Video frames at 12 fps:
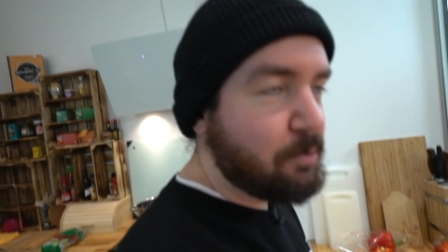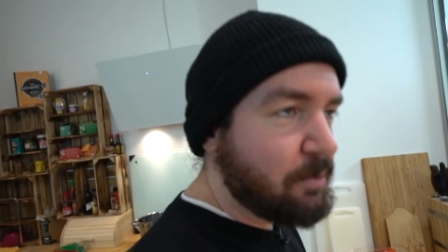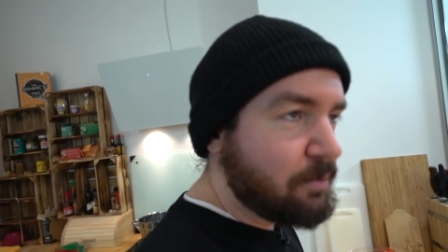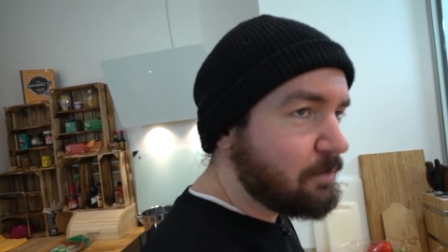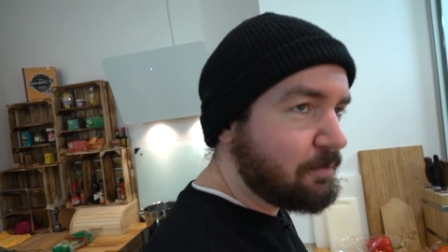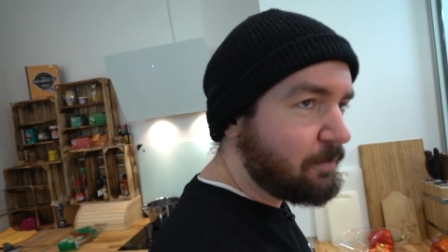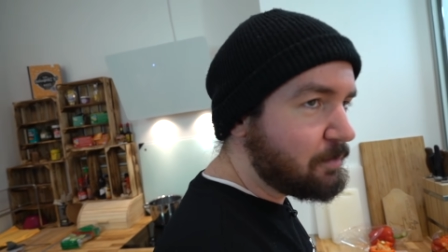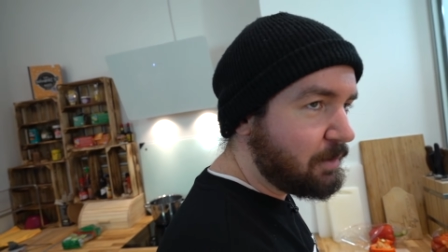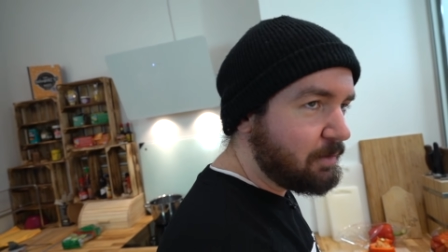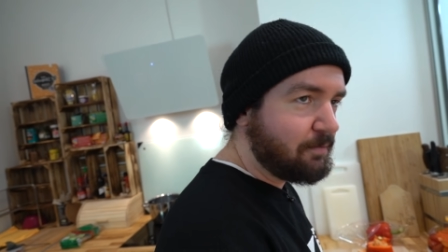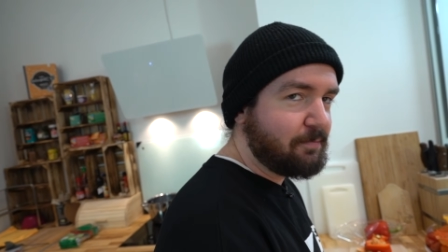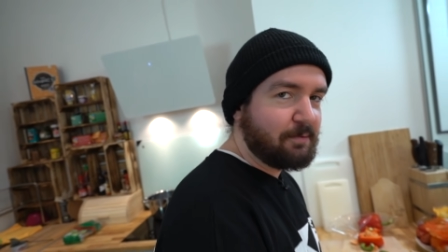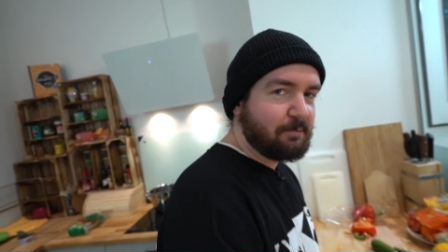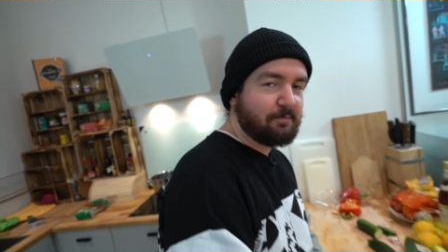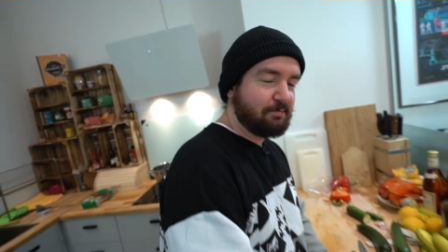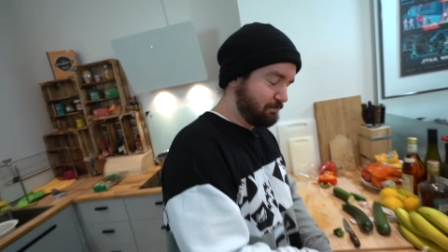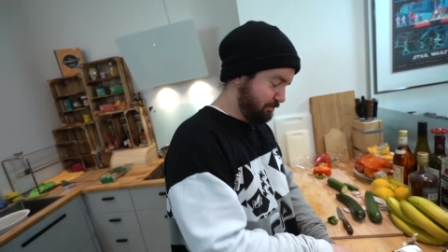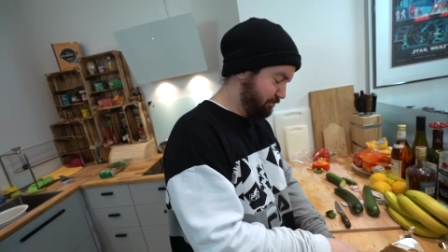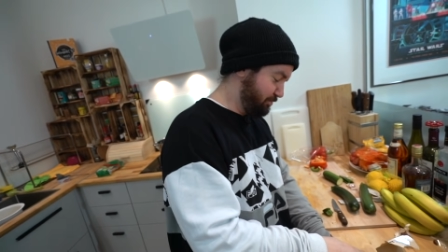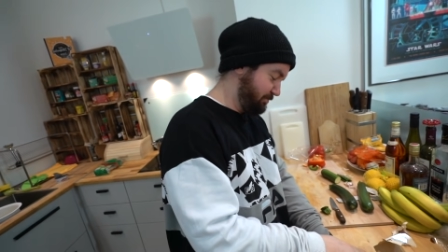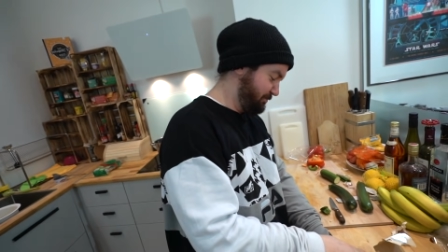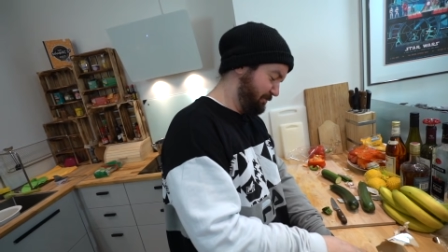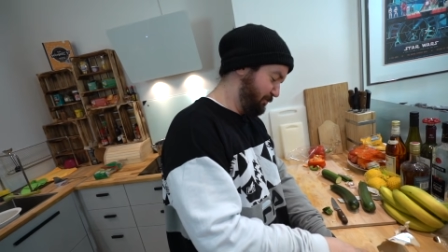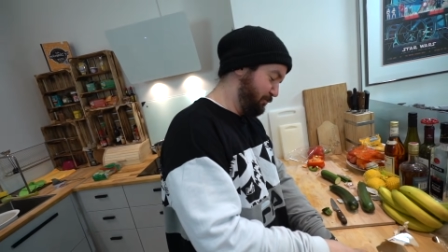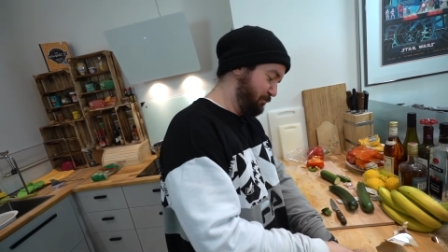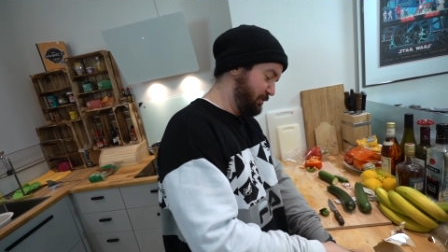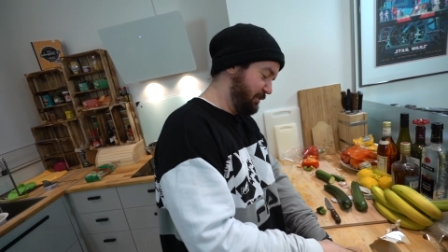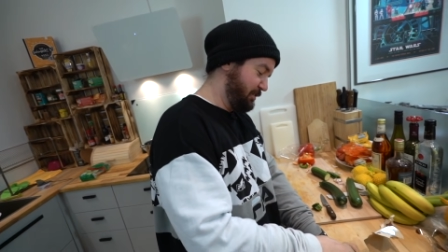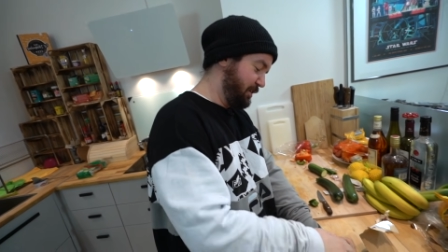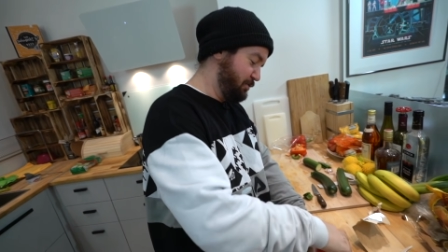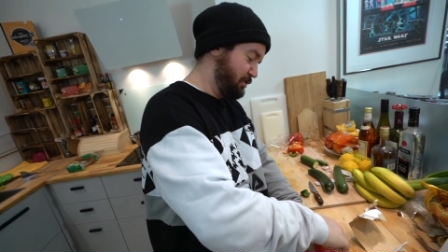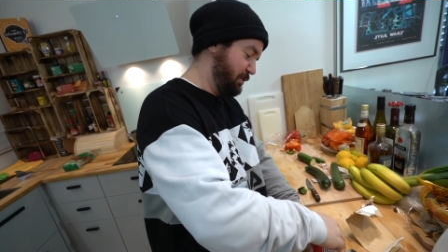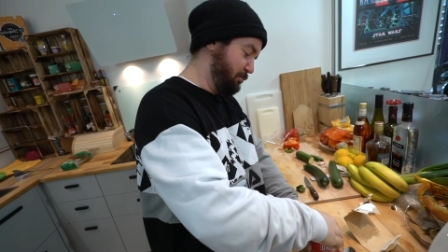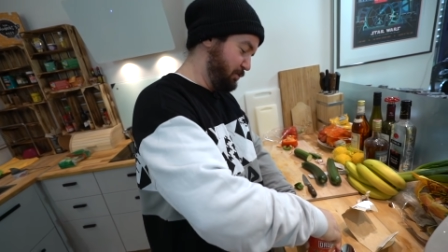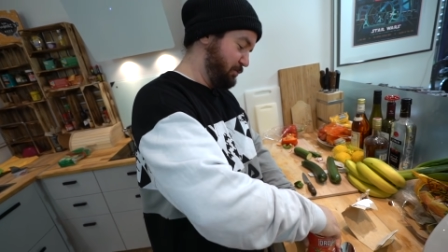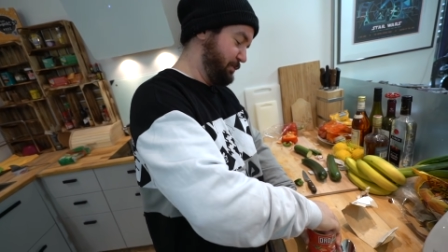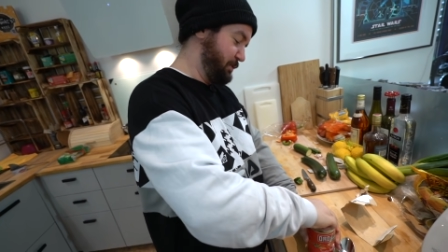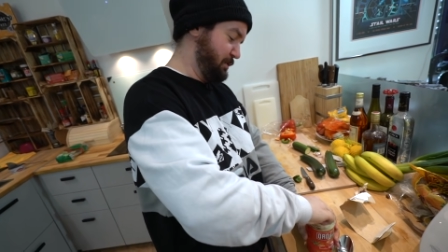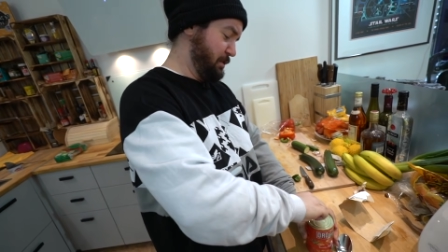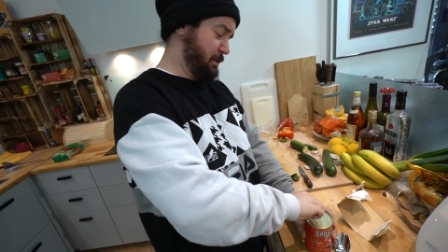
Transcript: mich, also ich weiß gar nicht, wie... Ich würde mich da nicht anstellen bei sowas.